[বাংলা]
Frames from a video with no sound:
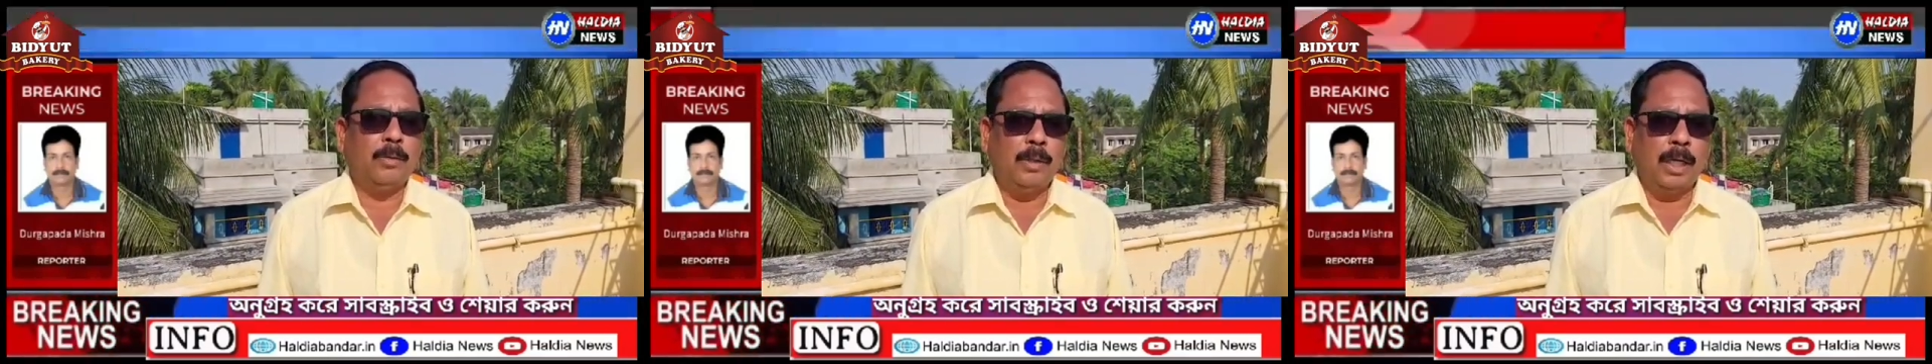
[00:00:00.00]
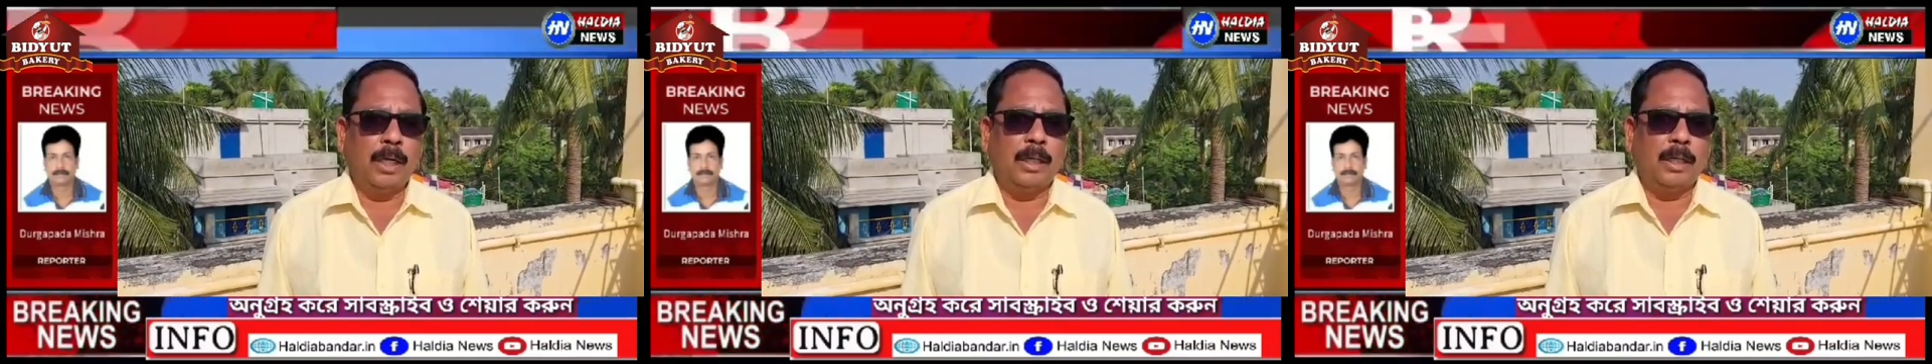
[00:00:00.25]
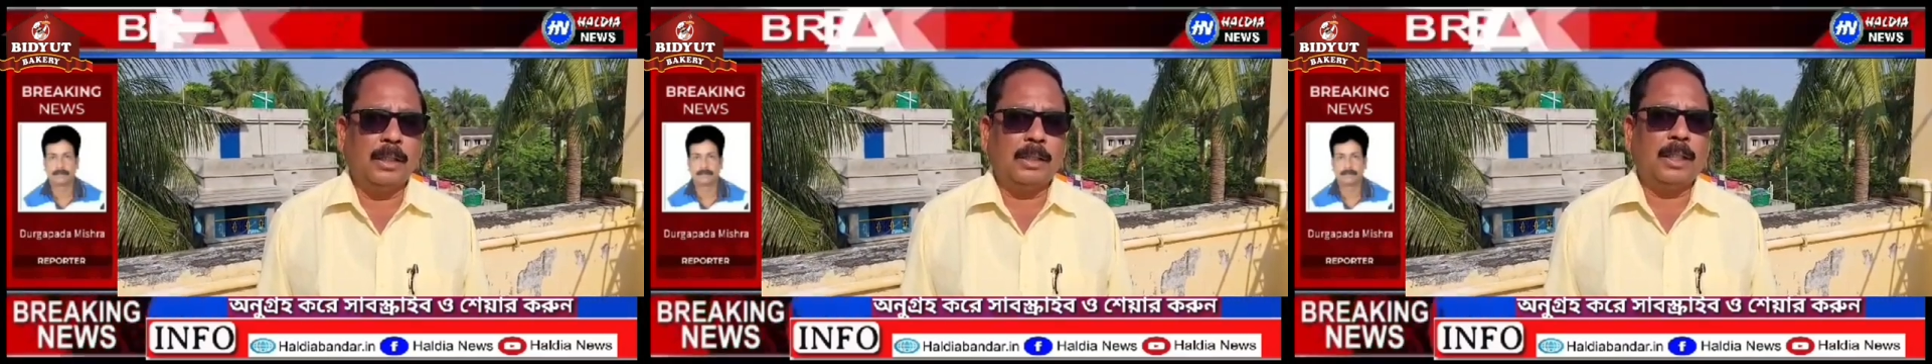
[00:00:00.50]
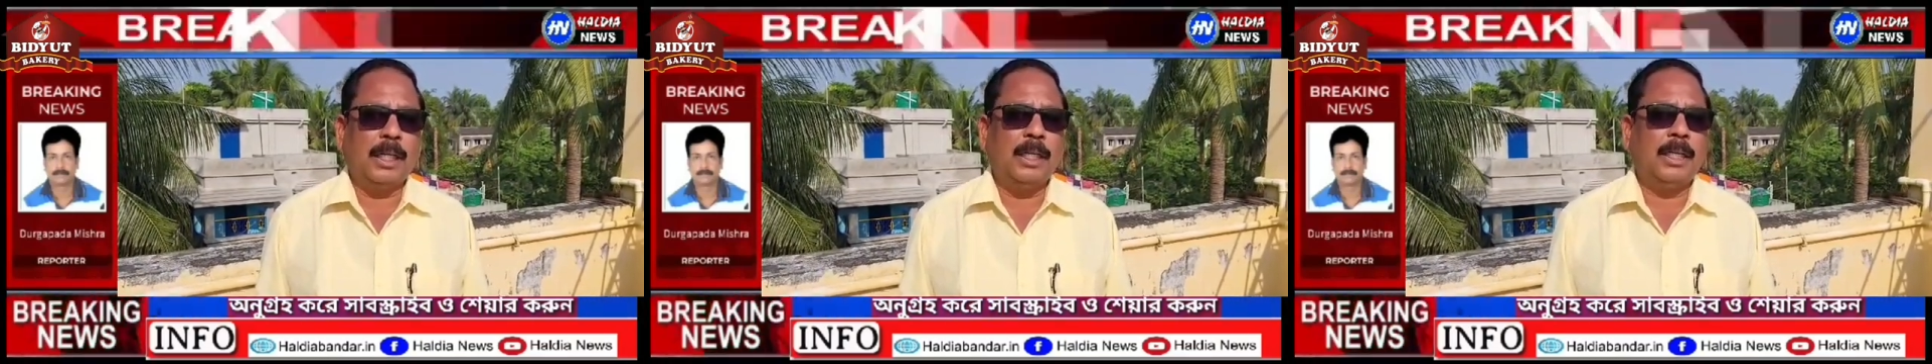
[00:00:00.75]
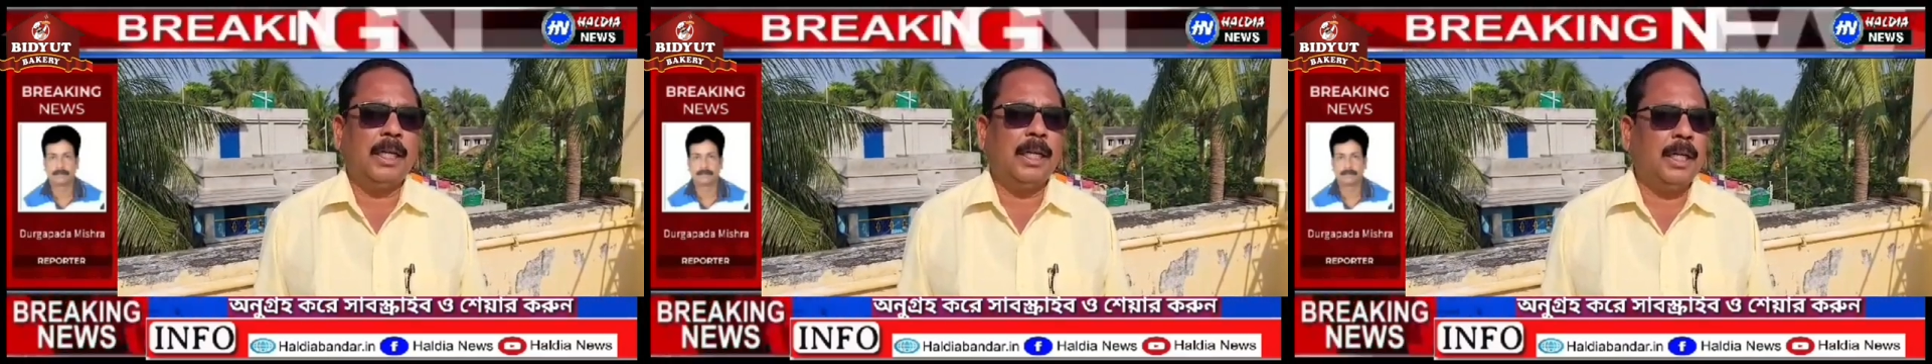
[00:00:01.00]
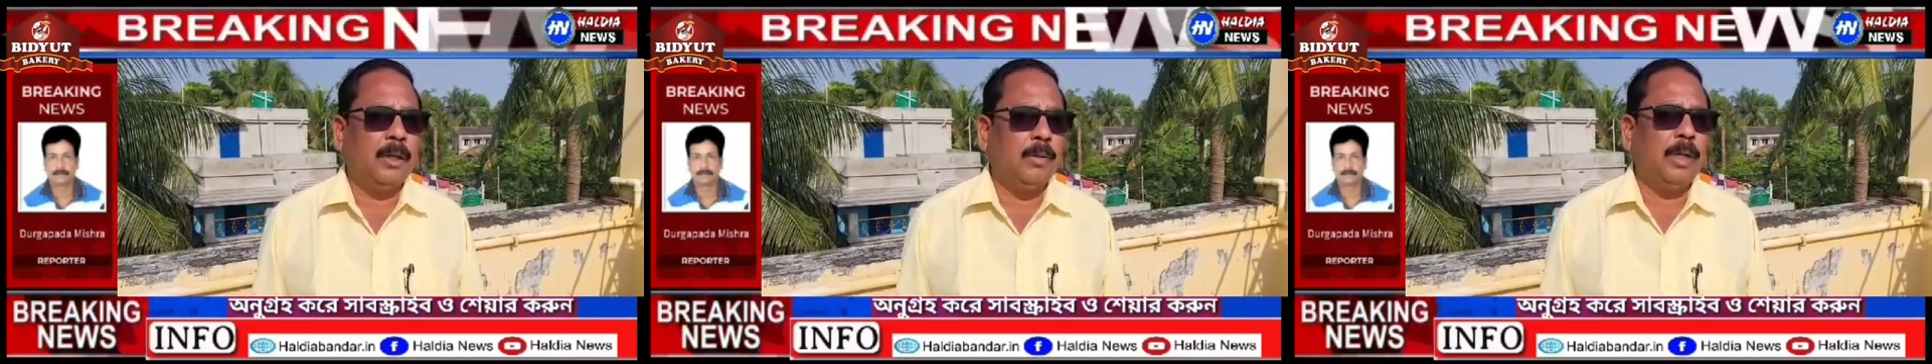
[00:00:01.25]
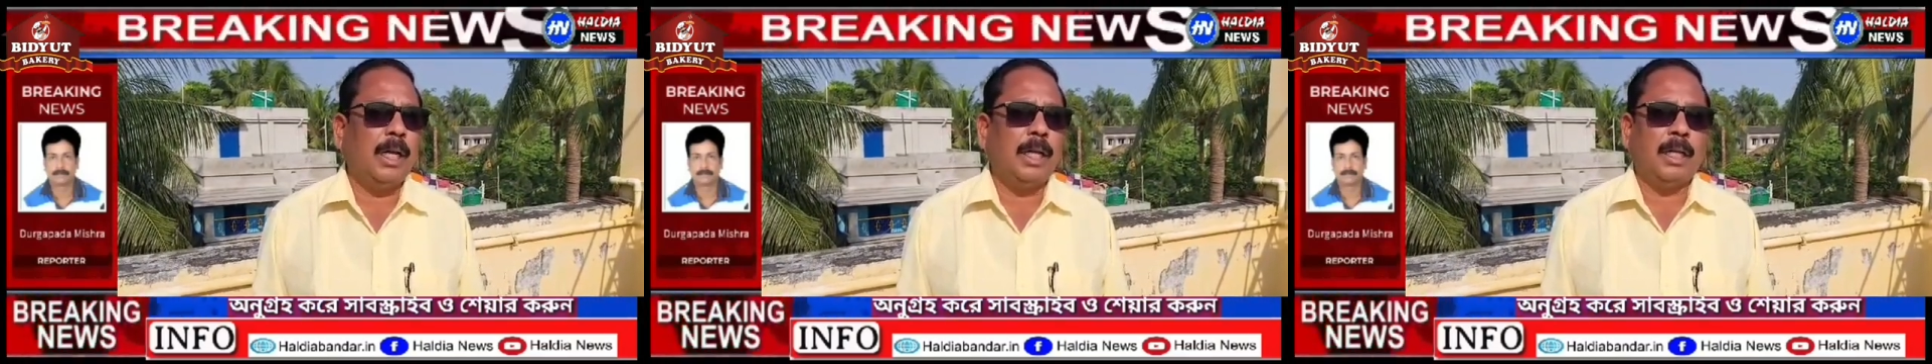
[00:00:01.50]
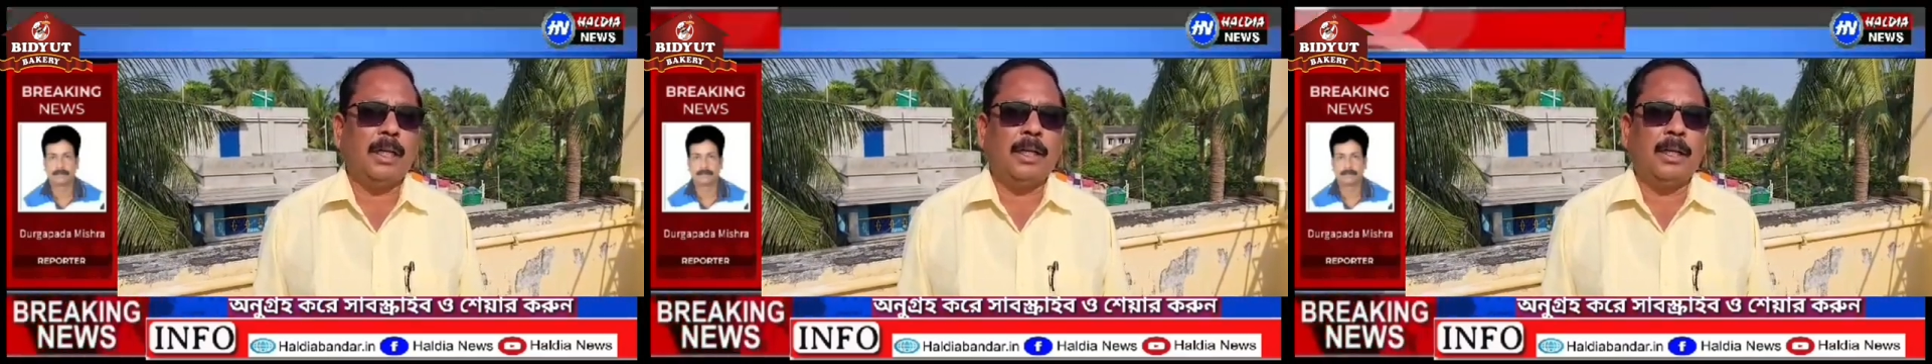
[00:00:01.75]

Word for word: ইউনিয়ন সেই ট্রেড ইউনিয়নের